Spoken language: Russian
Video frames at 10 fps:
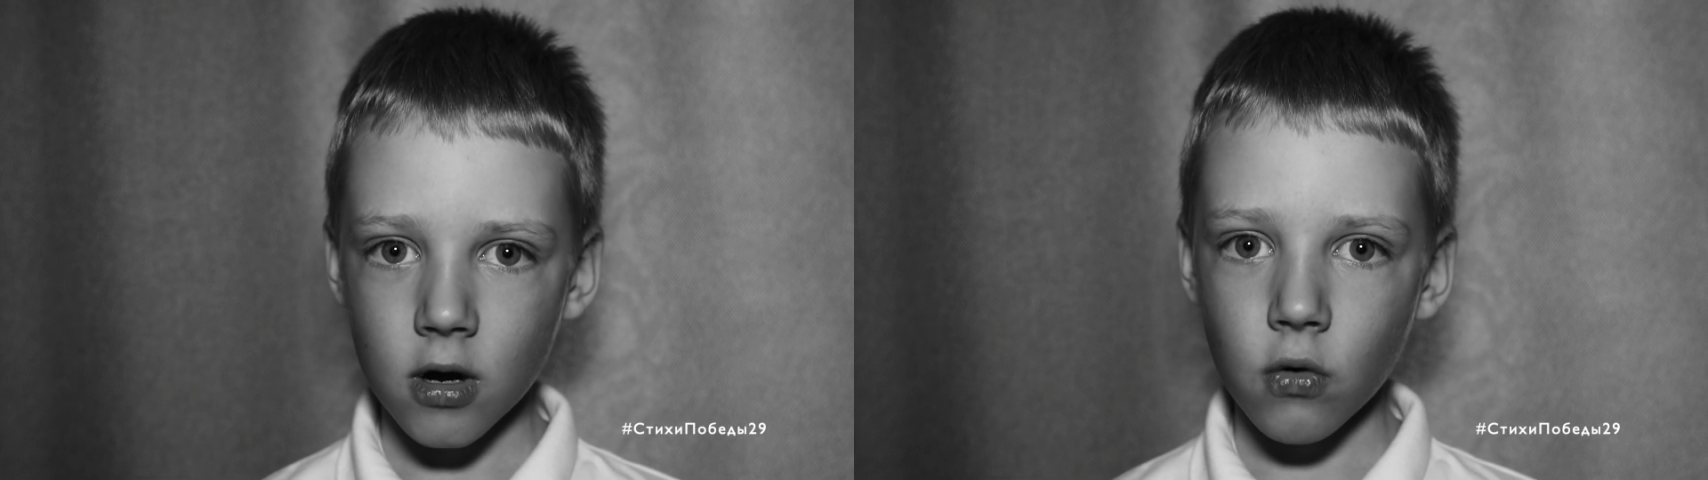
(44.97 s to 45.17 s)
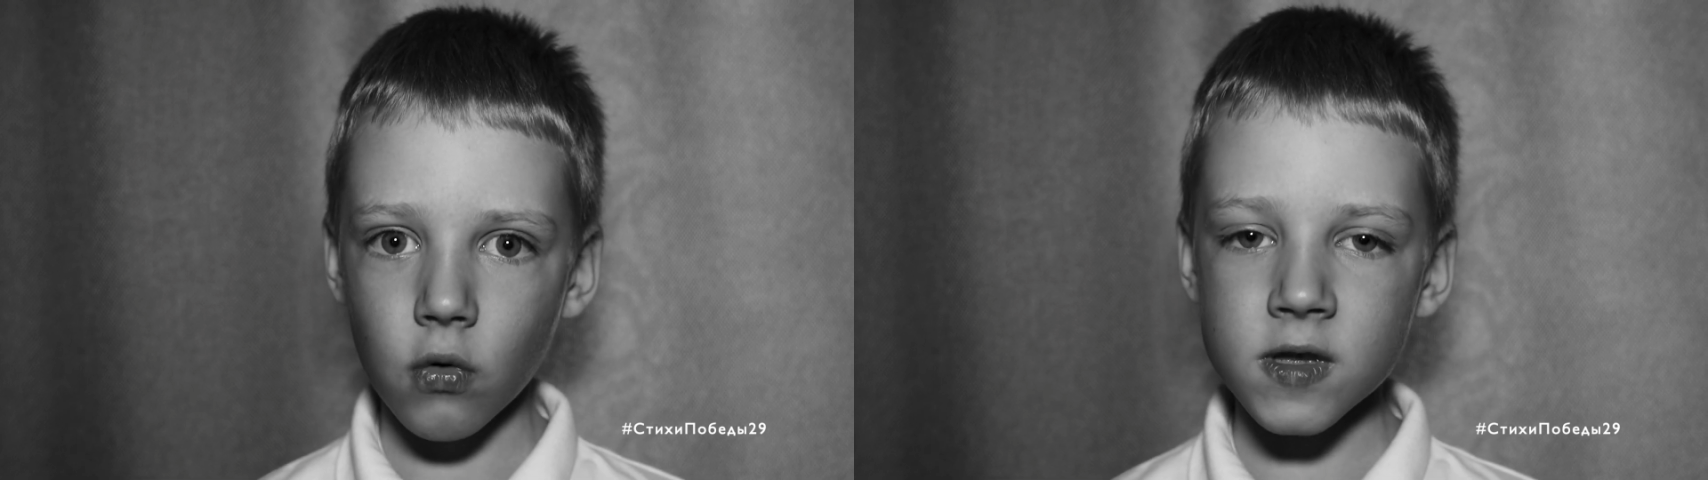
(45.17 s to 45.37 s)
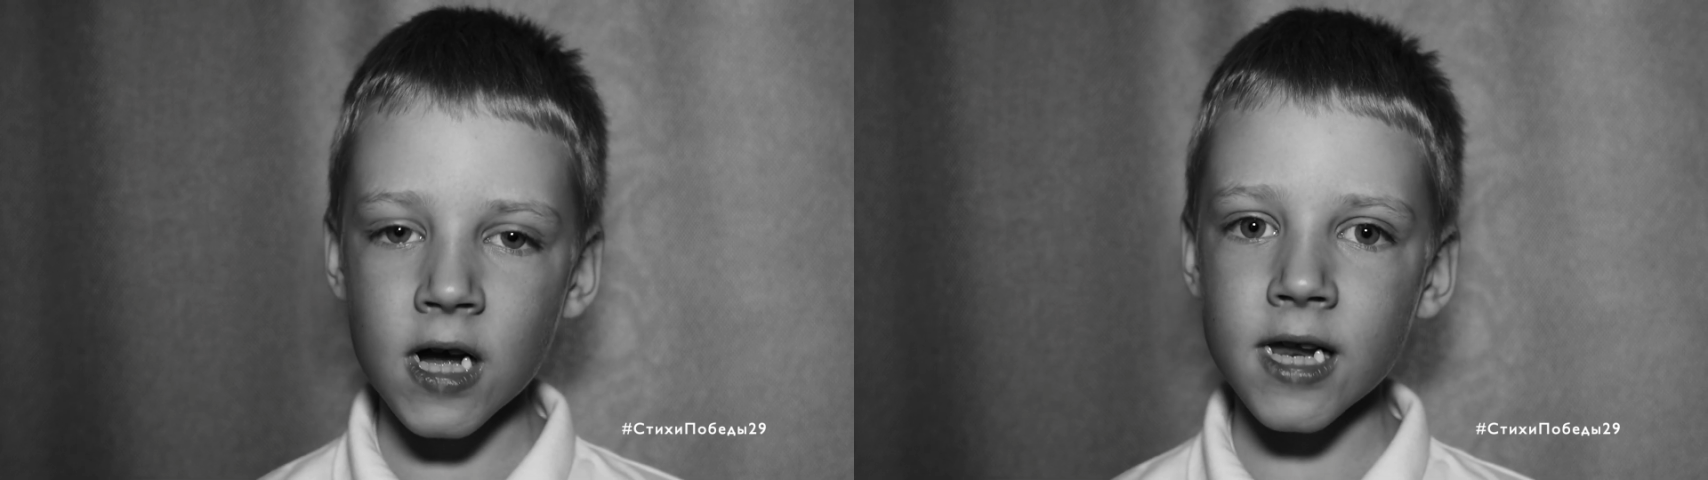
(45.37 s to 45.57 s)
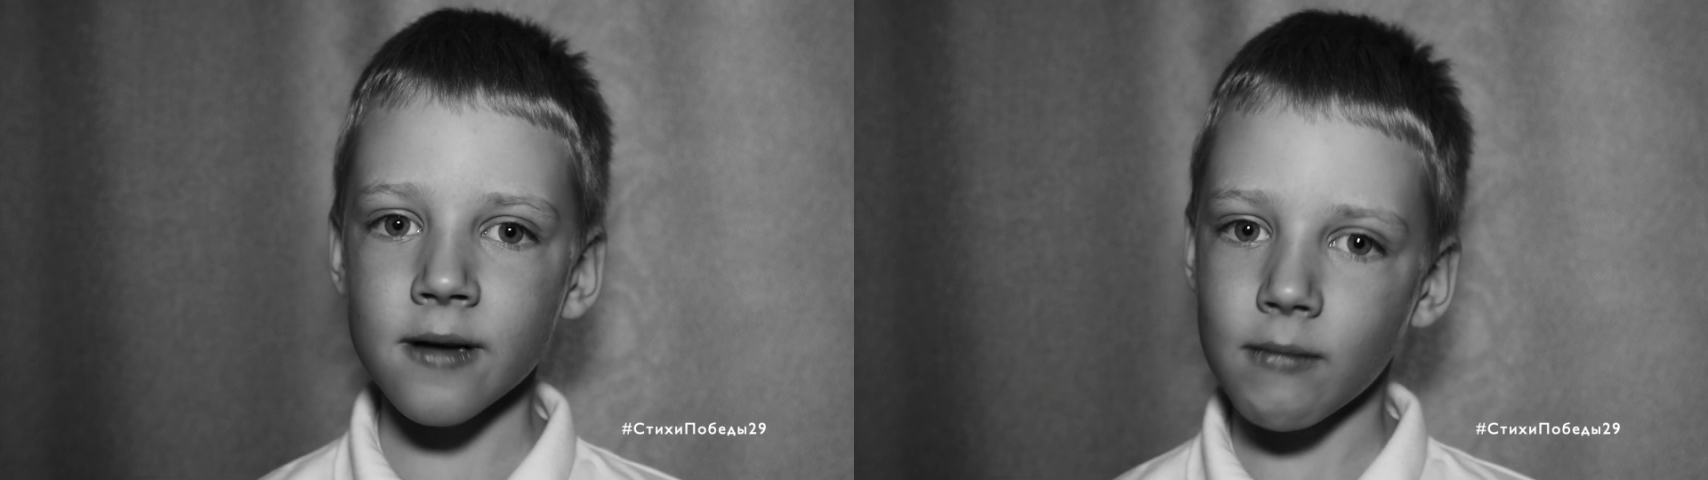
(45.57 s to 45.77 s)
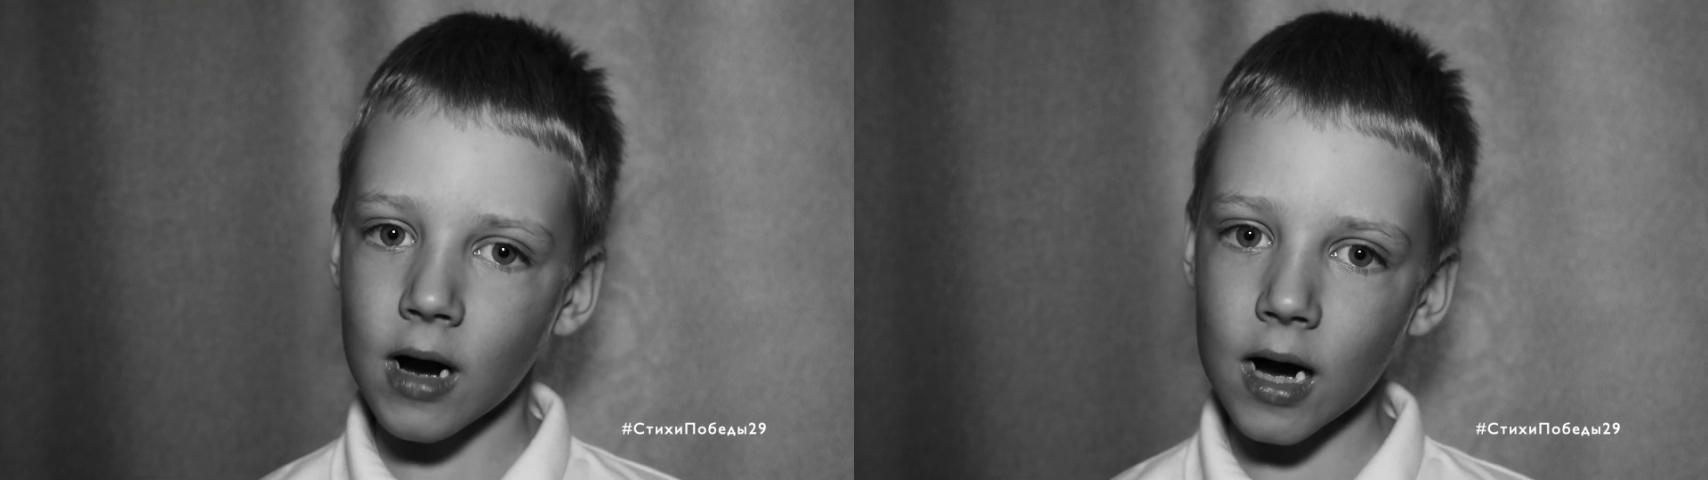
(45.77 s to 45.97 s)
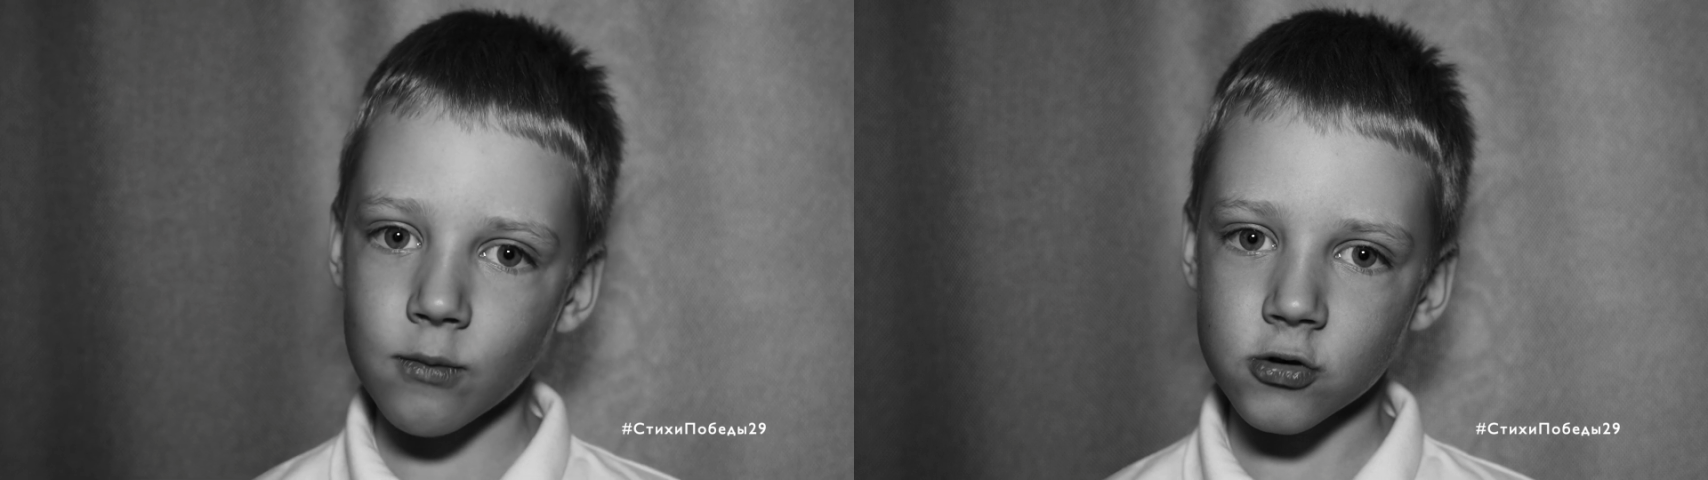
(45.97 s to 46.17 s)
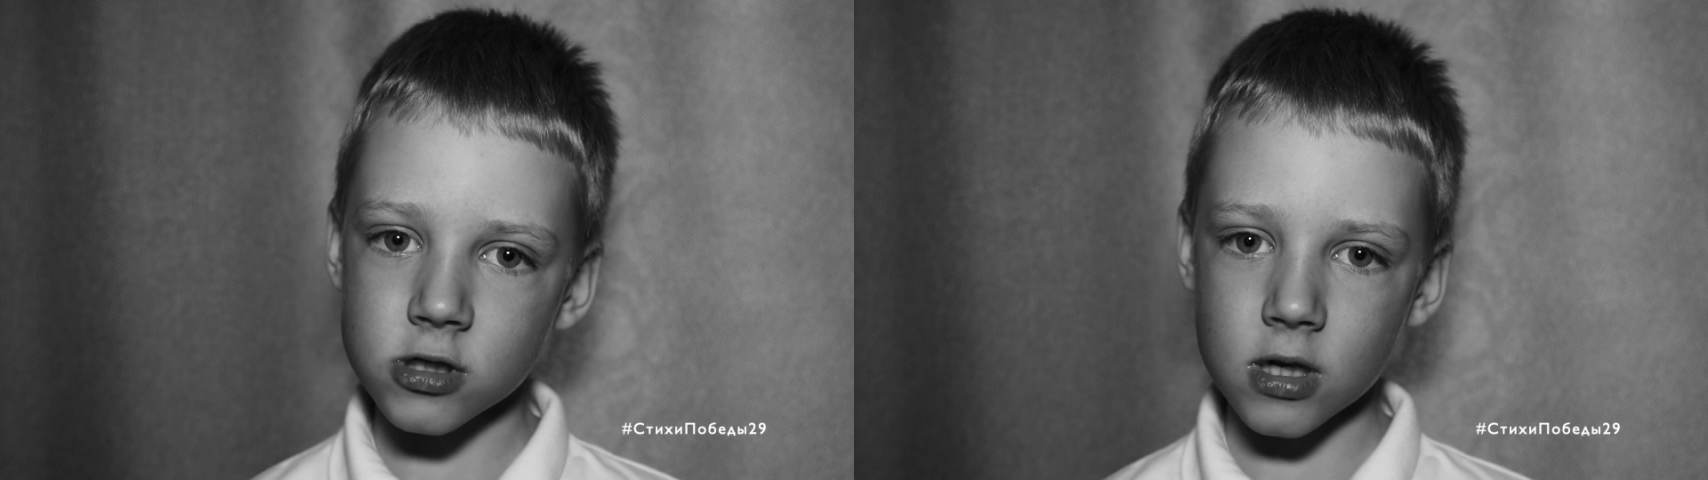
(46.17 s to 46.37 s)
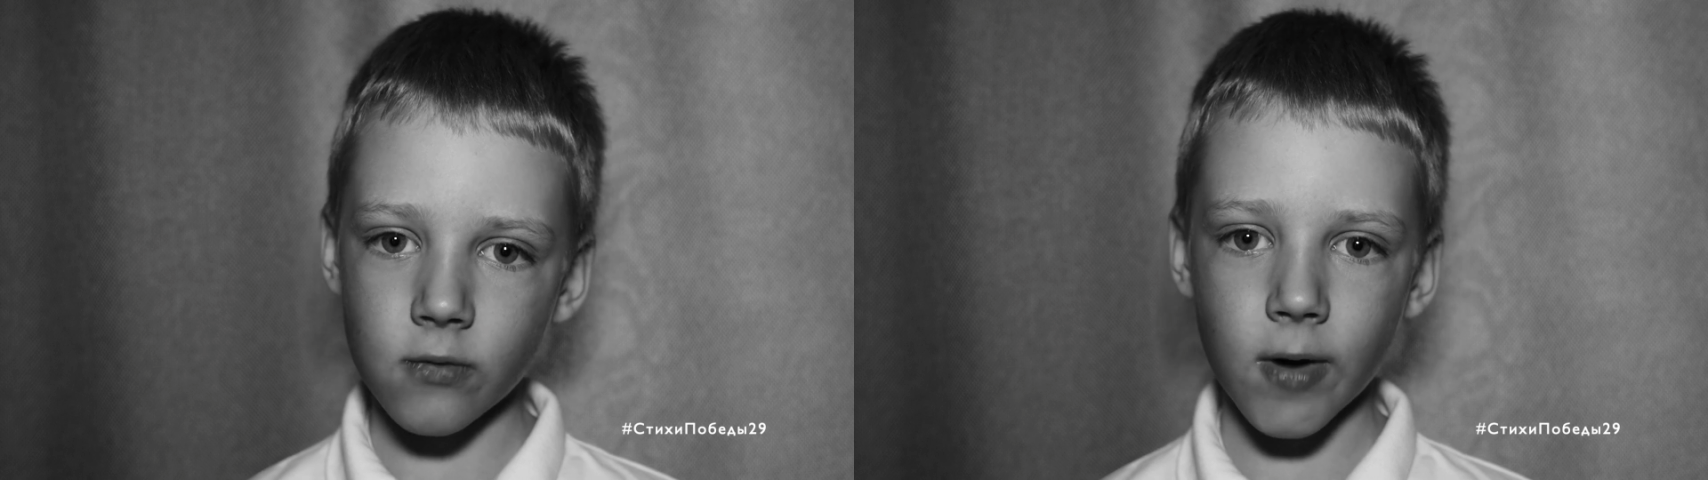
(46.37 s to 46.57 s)
угнали маму
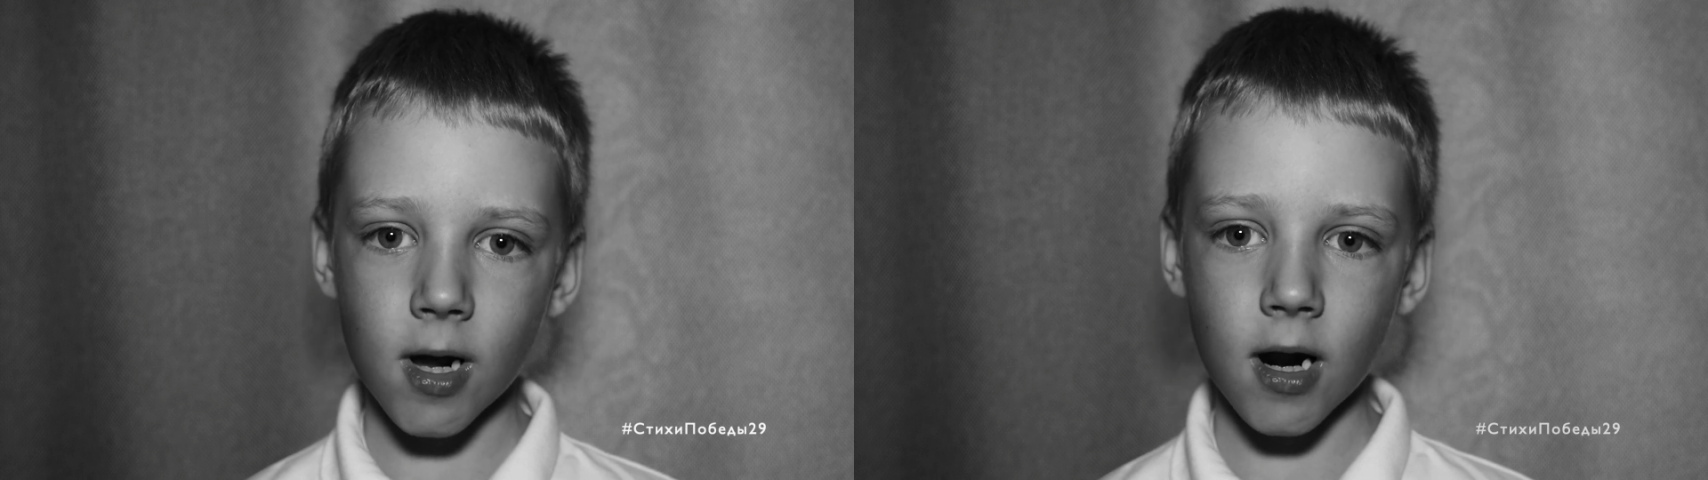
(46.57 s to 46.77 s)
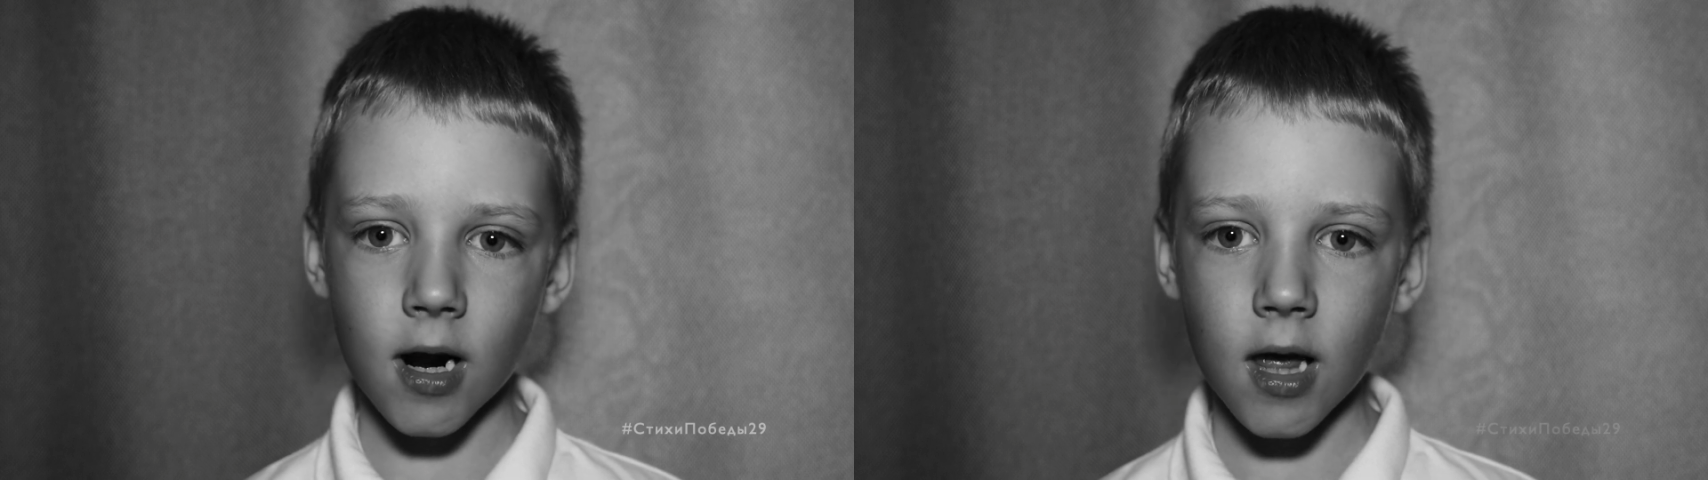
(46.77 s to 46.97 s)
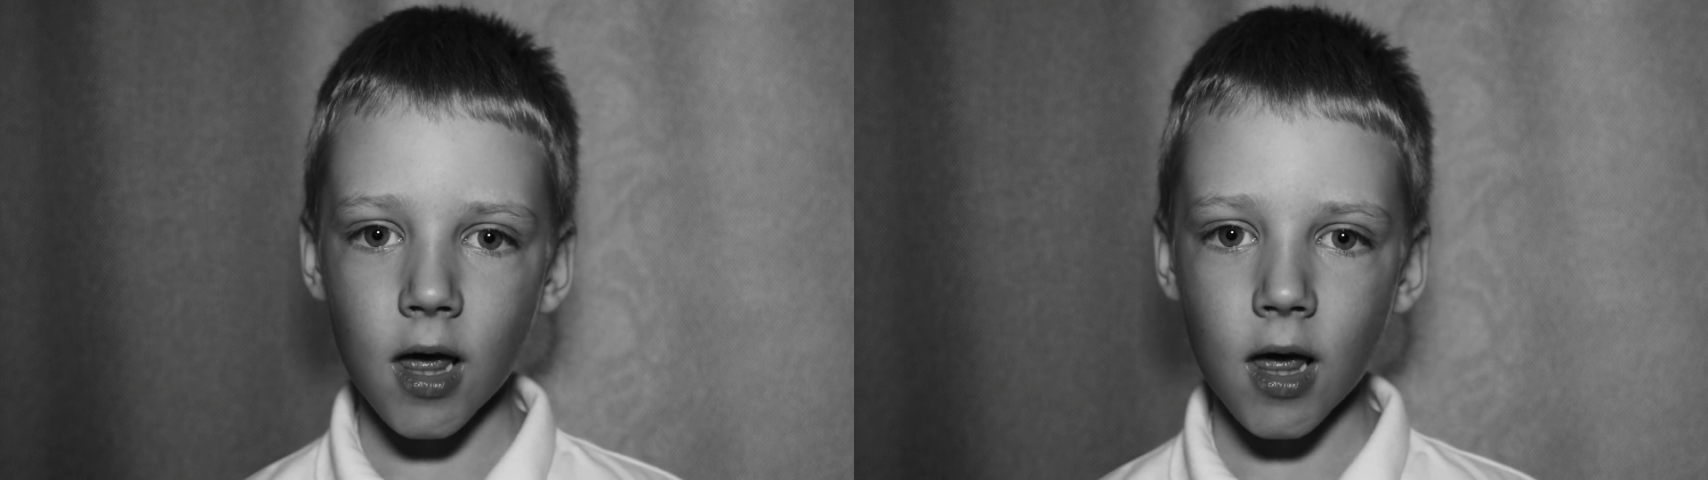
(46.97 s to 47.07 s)
со двора,